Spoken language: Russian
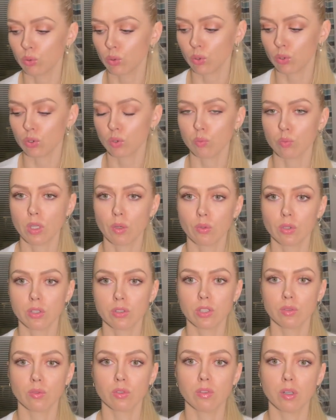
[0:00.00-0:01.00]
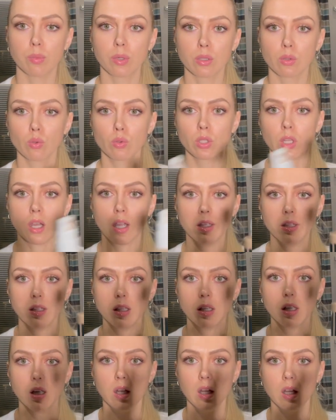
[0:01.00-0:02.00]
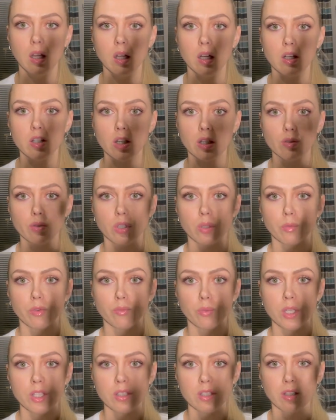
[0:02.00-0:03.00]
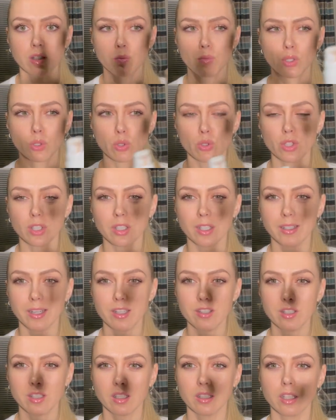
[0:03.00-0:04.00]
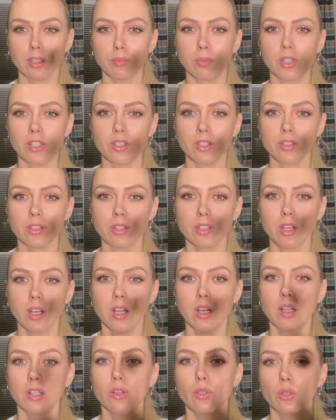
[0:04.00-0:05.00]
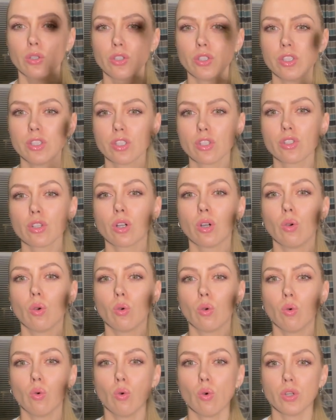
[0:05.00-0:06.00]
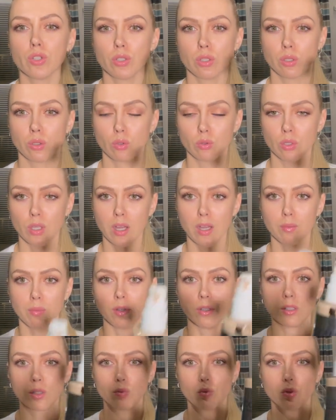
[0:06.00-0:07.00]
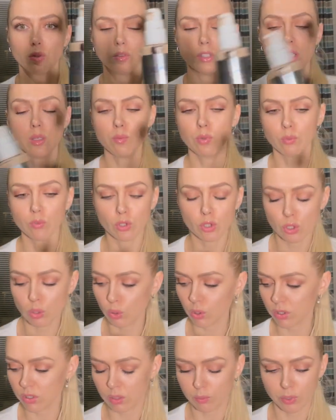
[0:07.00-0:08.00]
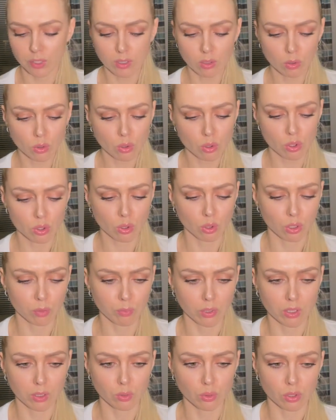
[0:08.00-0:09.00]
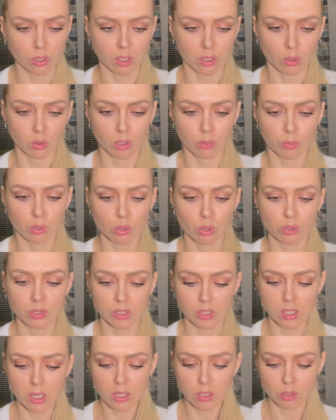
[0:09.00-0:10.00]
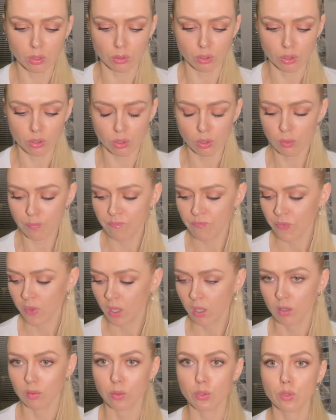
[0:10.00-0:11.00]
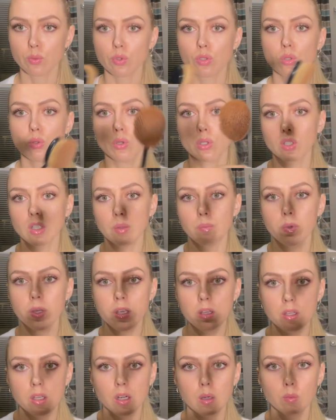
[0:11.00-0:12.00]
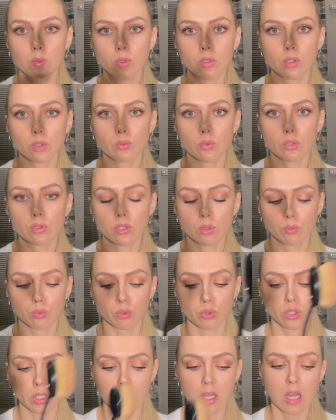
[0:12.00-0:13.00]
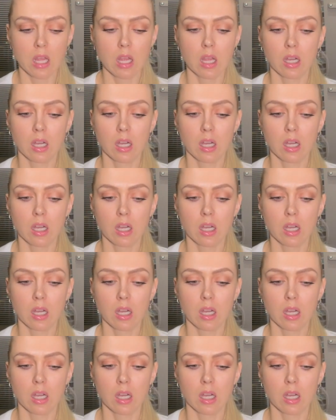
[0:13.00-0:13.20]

То есть у меня вот эти вот два продукта, они лежат все время вместе, она мне тоже такая грязненькая, надо почистить. Но кисточка очень крутая, поэтому я не помню, что это за бренд, но тоже что-то белорусское, то ли белорус дизайн, то ли что. В общем, стоит копейки, работает просто пушка.